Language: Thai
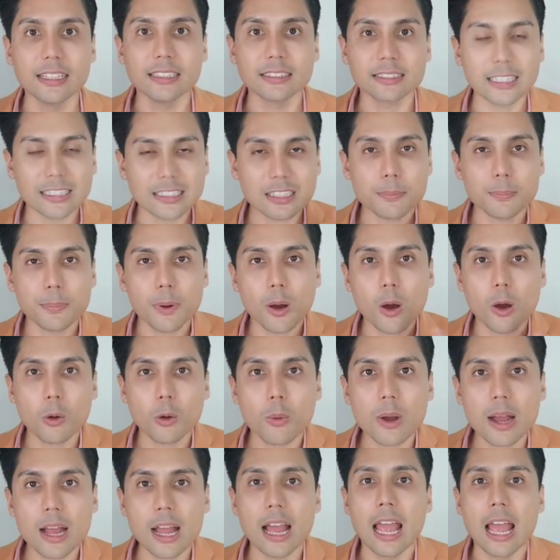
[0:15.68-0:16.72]
แต่จะบอก
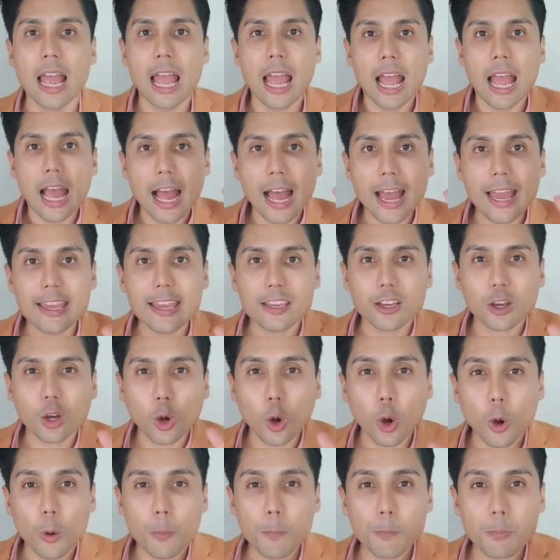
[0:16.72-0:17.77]
ว่าให้ค
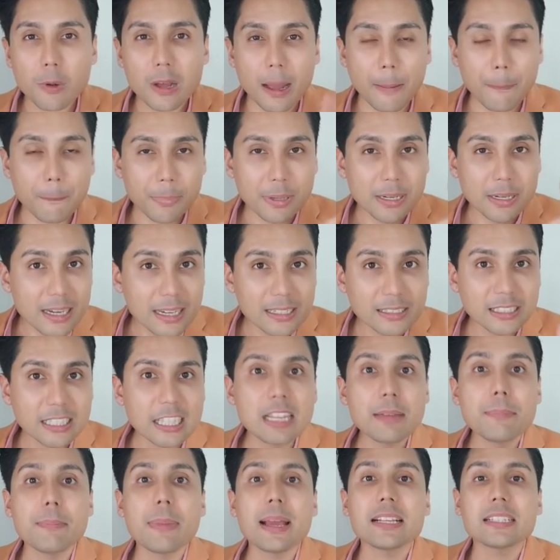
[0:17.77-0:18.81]
บกับเพื่อนที่
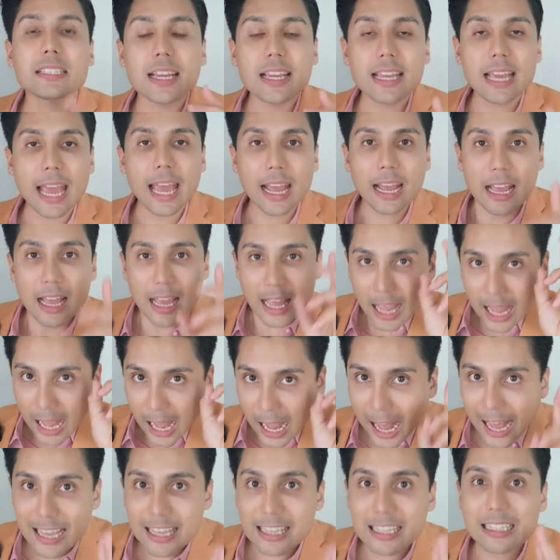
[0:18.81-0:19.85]
ไม่ใช่
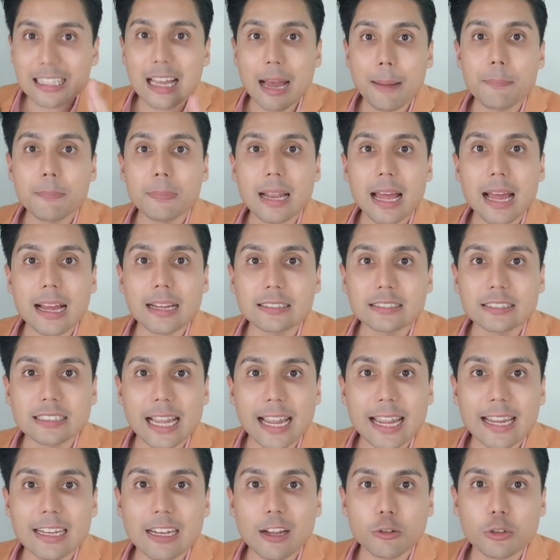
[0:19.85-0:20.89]
ให้กำลังใจ
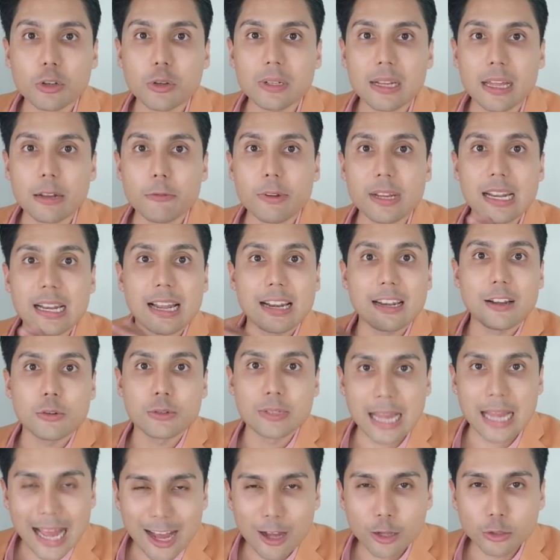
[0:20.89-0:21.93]
เราเท่านั้นเวลาเรา
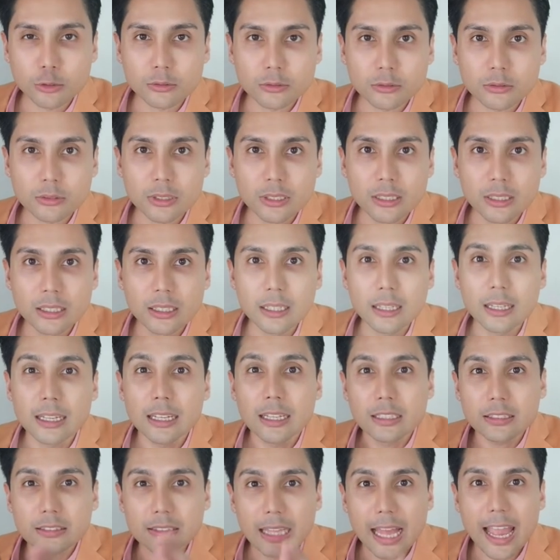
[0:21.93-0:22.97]
ดาวน์
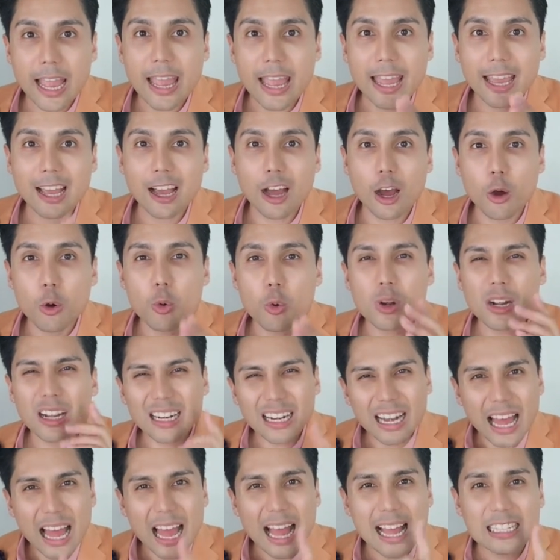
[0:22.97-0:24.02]
แต่เขาก
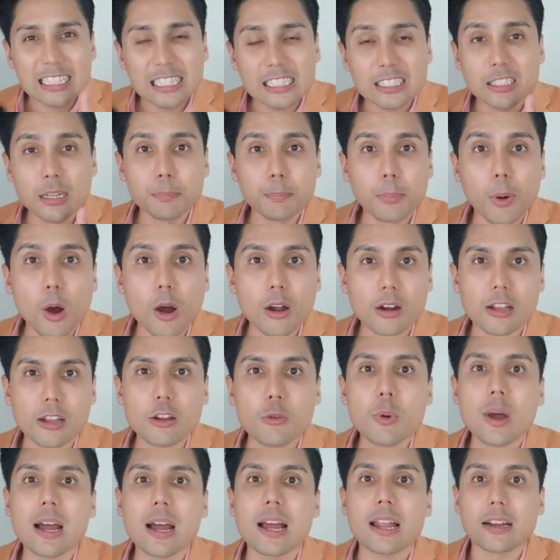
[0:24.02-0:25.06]
ล้าที่จะบอกแล้วด้
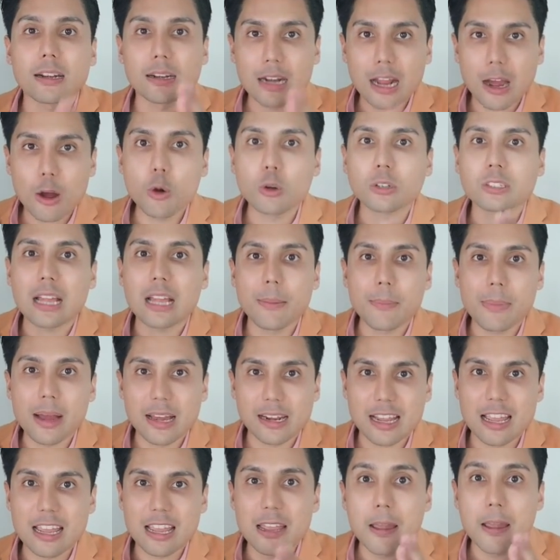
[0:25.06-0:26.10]
วยว่าเราทำอะ
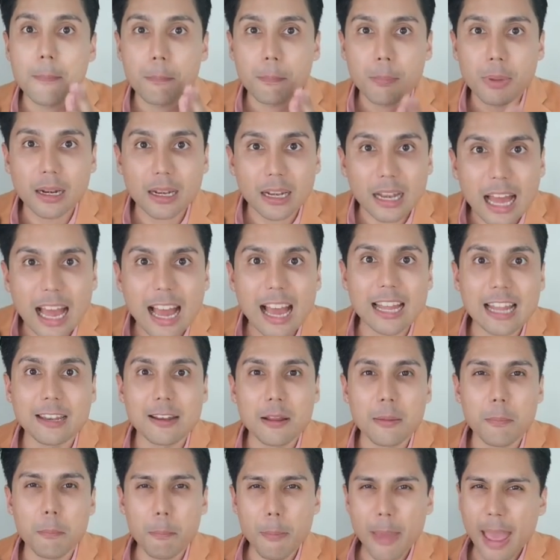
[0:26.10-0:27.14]
ไรพลาด
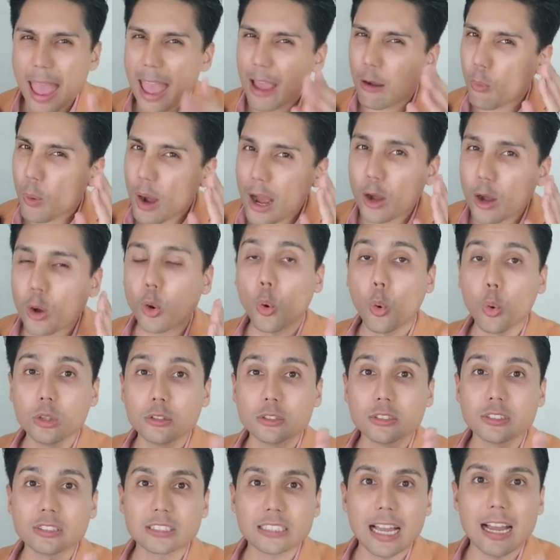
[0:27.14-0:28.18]
แม้ว่าคุณ
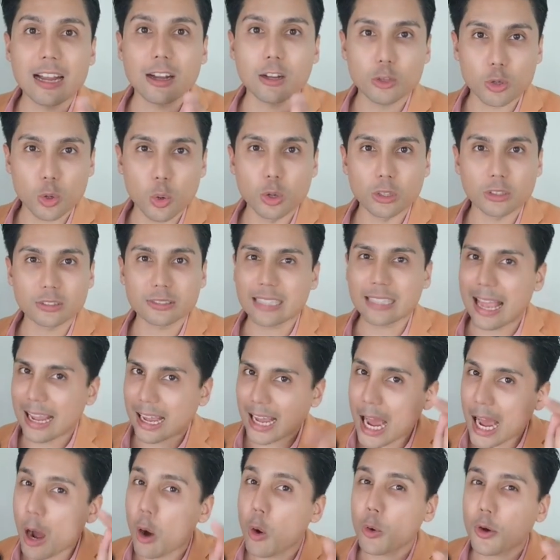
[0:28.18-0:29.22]
จะโกรธแต่
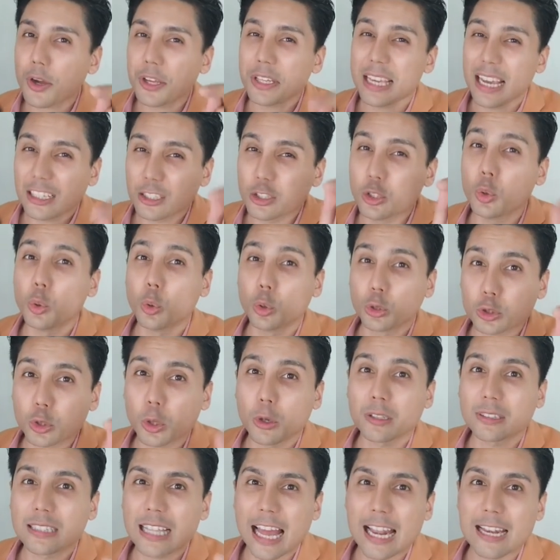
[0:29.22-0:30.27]
เขาก็ยังอยู่ตรง
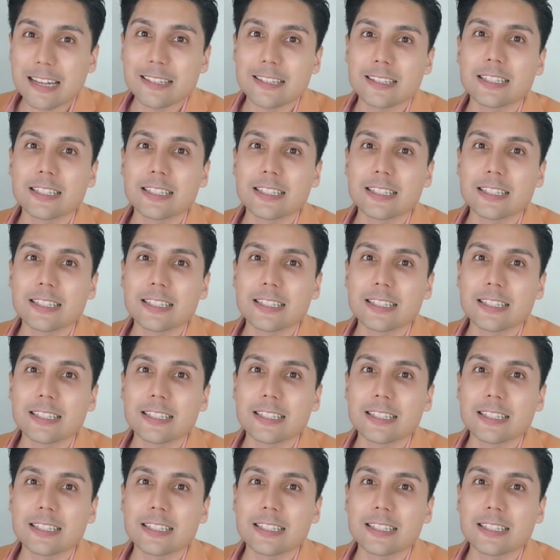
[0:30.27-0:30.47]
นั้น